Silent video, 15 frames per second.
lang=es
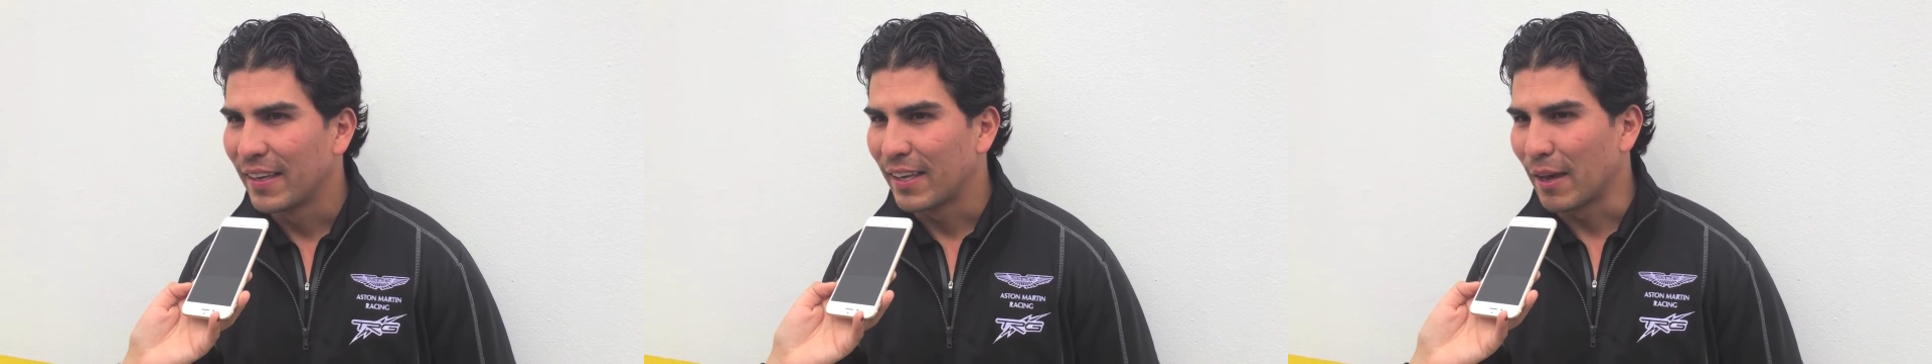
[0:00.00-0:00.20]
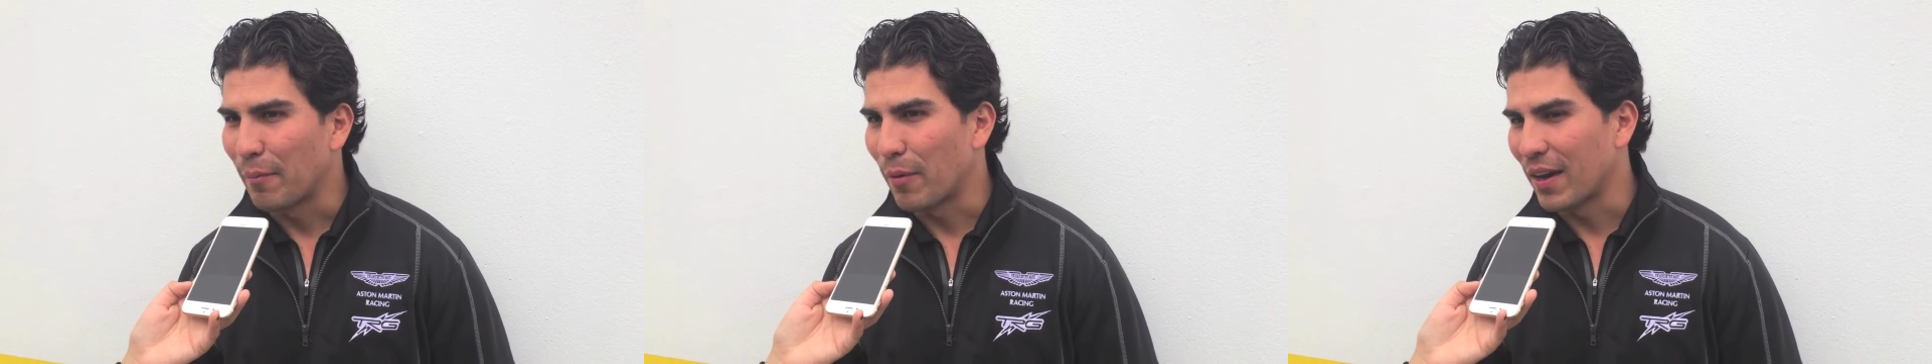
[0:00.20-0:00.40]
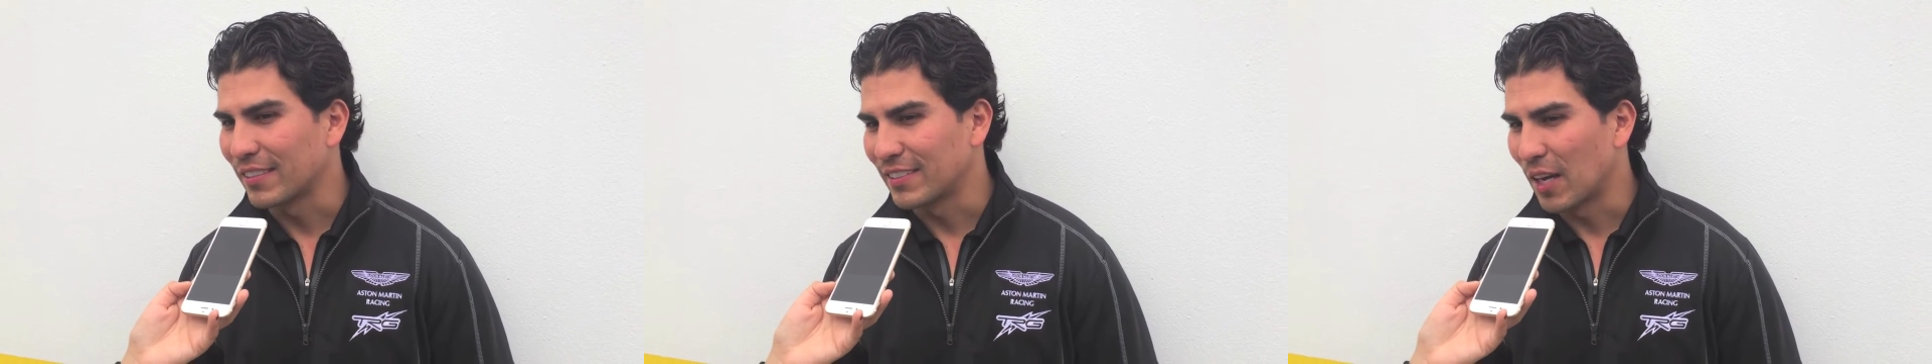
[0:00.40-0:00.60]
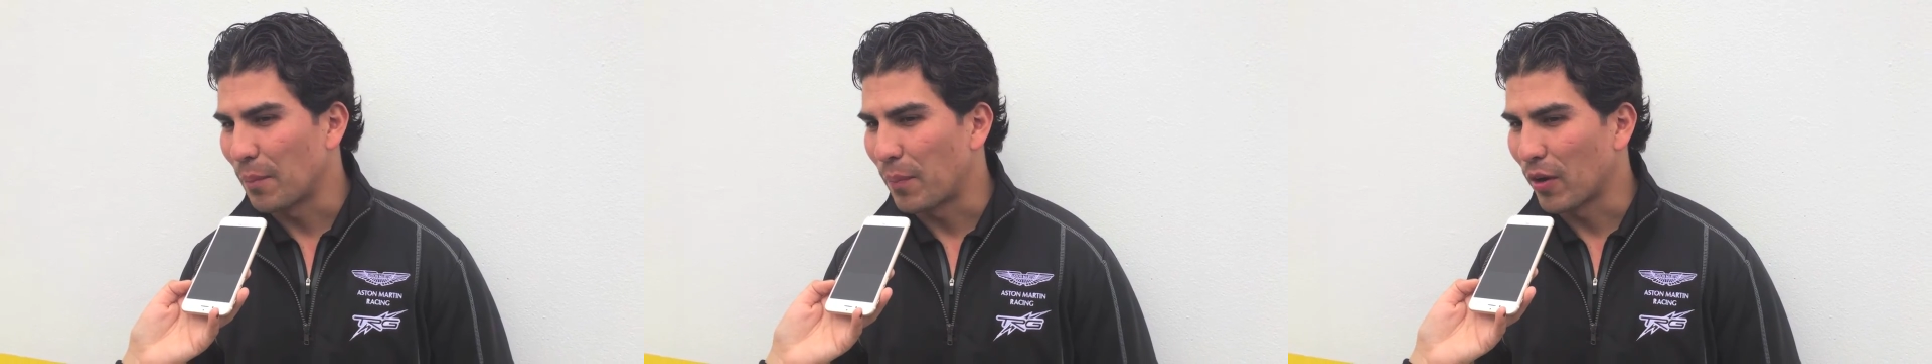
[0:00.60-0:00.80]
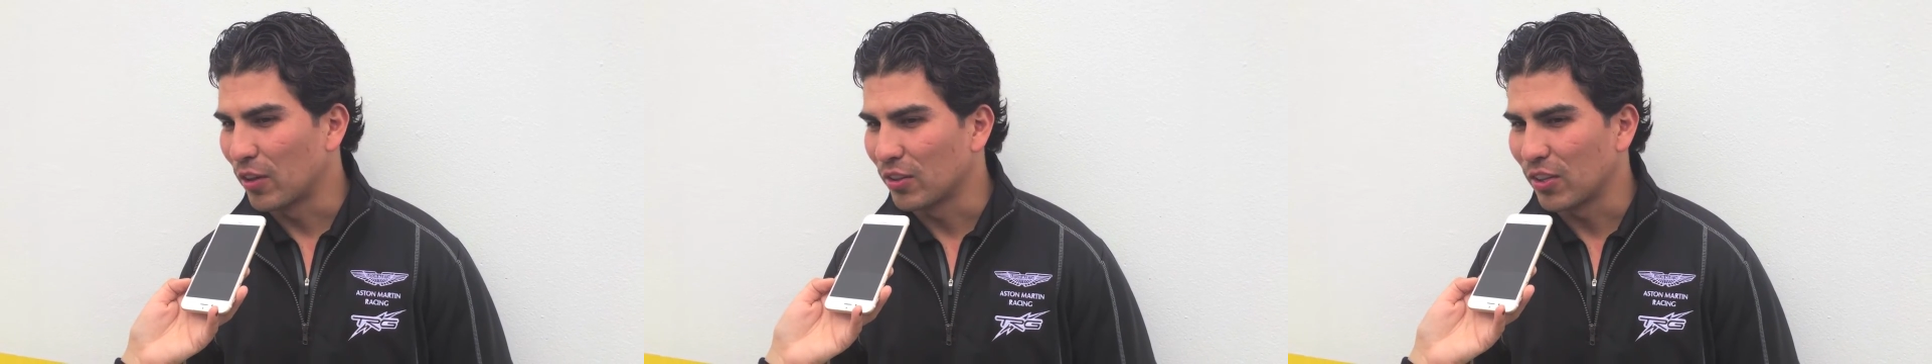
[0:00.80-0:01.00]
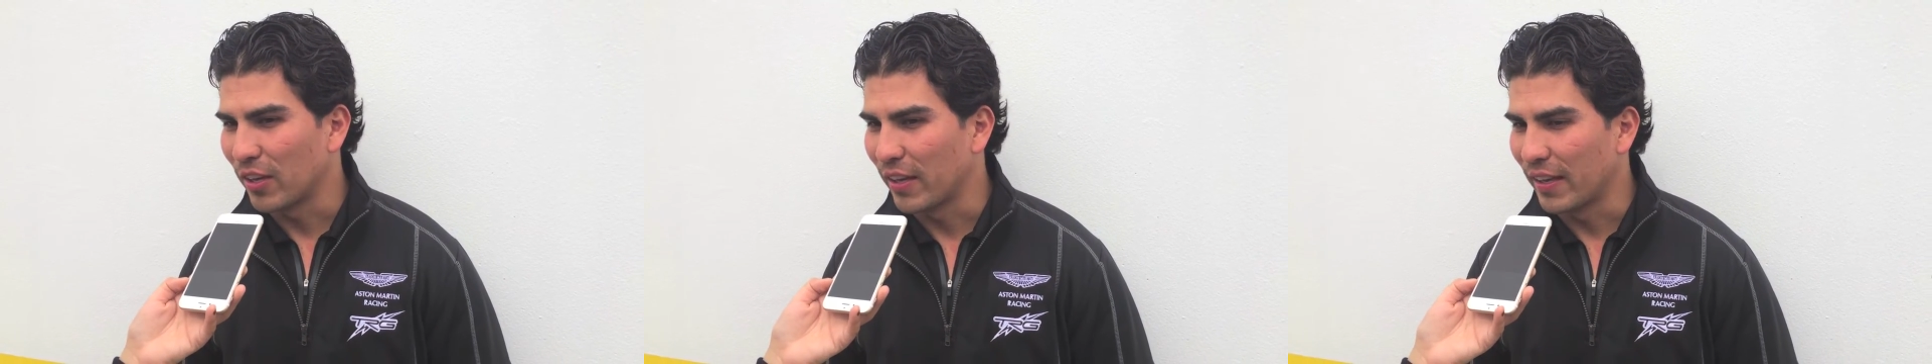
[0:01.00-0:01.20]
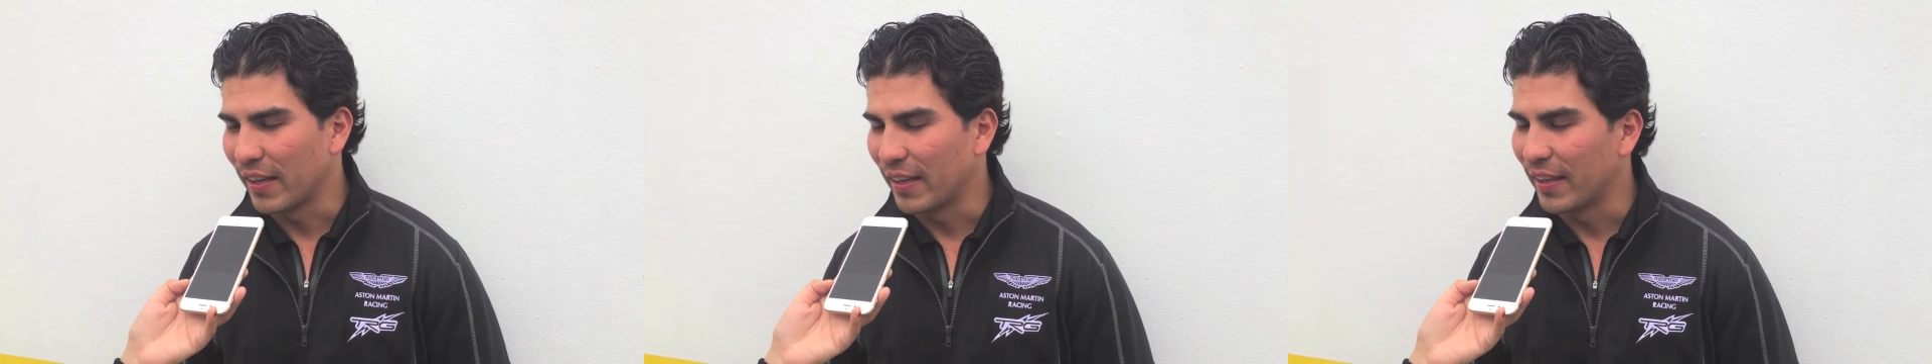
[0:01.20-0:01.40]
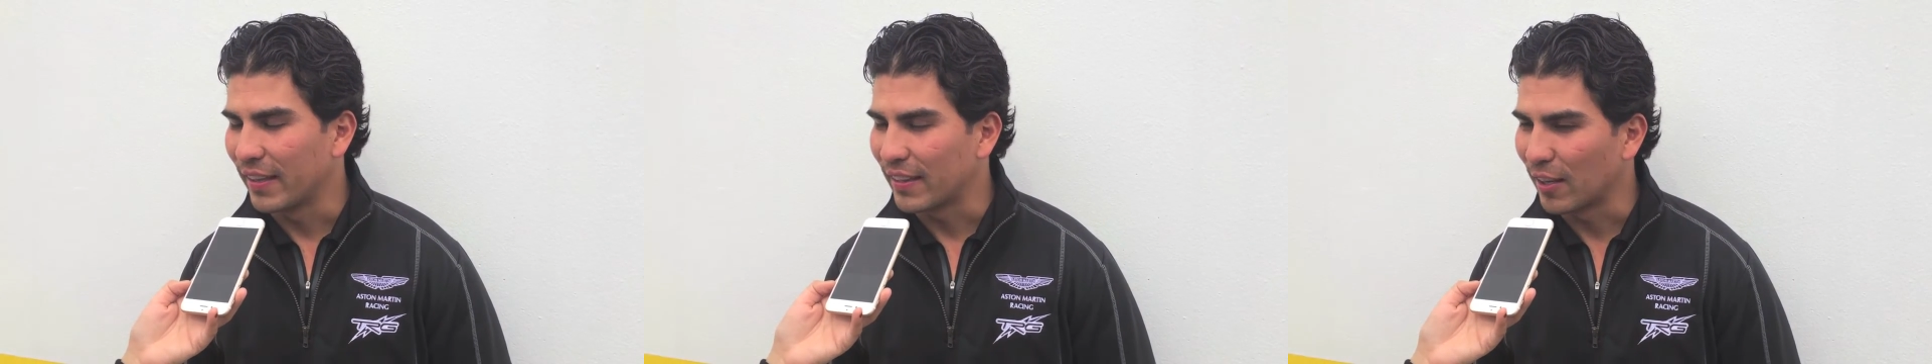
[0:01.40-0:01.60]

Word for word: pueda ser pronto y,